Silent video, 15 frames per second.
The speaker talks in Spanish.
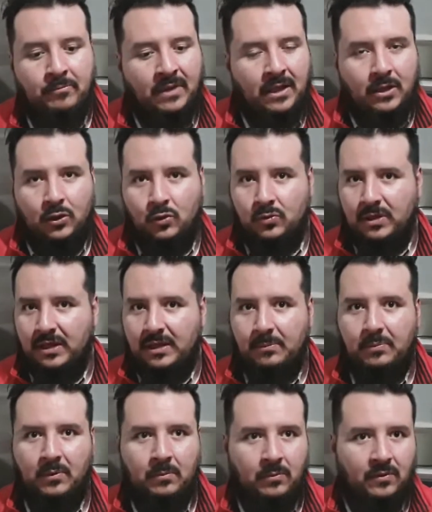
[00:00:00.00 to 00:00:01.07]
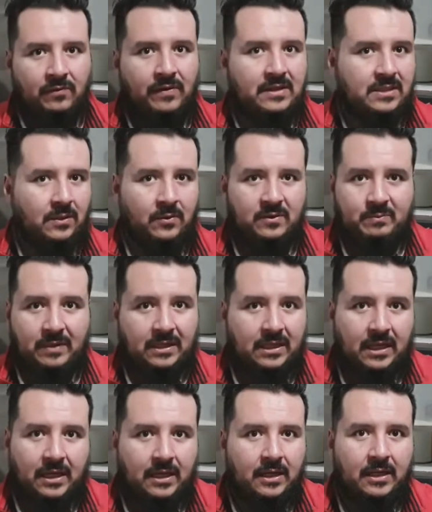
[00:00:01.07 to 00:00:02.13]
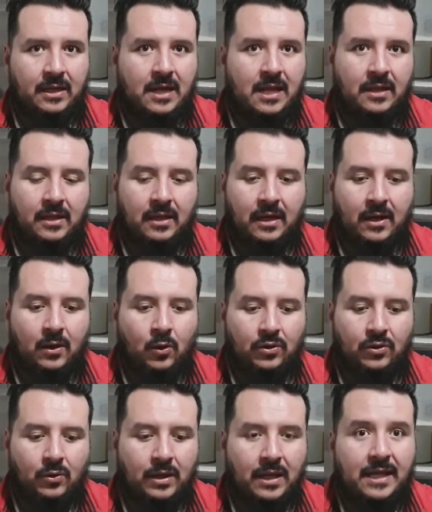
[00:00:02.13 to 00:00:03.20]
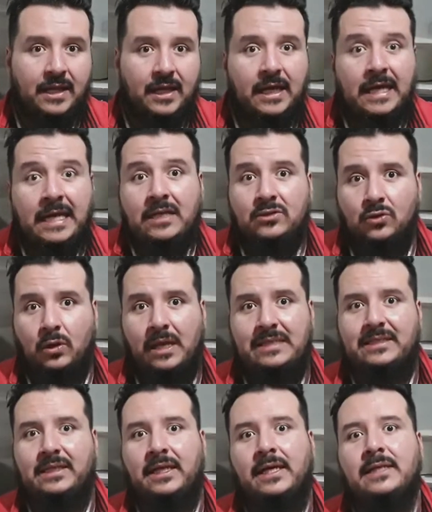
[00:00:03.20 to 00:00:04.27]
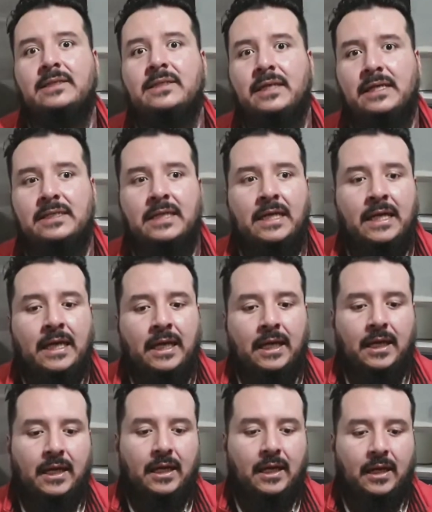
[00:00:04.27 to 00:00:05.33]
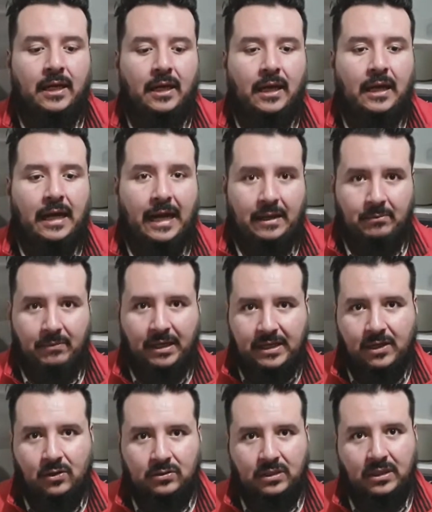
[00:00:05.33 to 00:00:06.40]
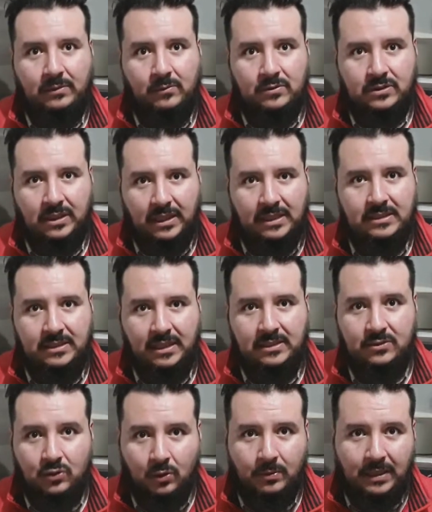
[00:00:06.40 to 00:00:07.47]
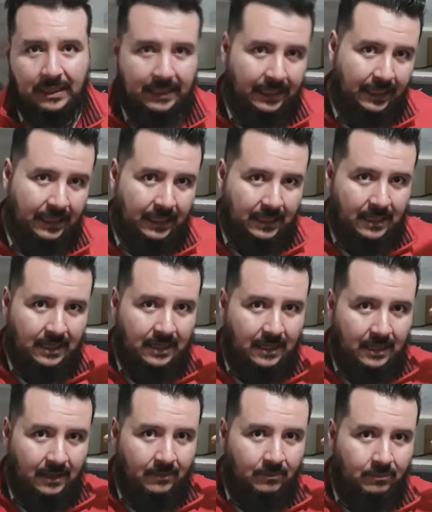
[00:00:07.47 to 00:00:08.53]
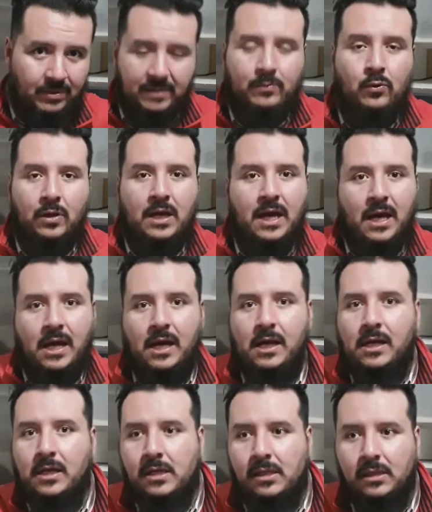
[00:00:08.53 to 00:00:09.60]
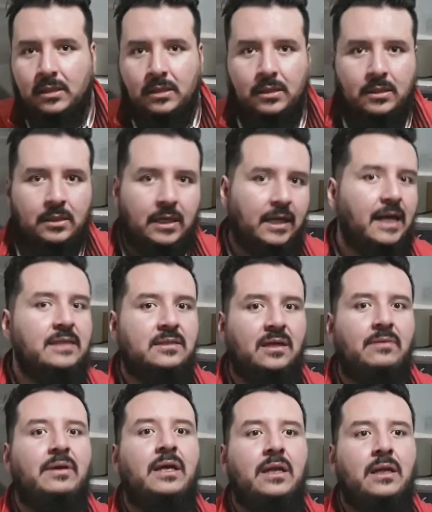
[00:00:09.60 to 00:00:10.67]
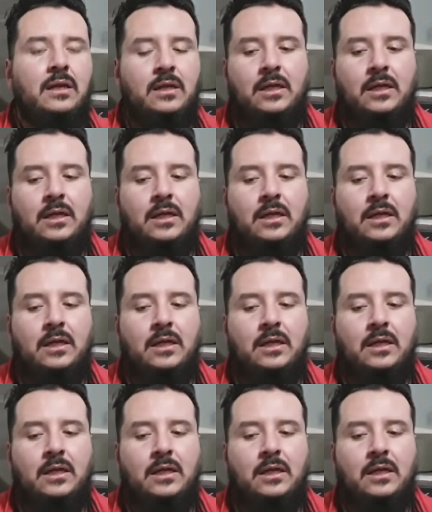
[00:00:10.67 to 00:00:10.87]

Y un ejemplo muy fácil, no es para que le agarren a nadie, odio a nadie, son las creencias. Eh, en México tenemos creencias sobre que la víbora de cascabel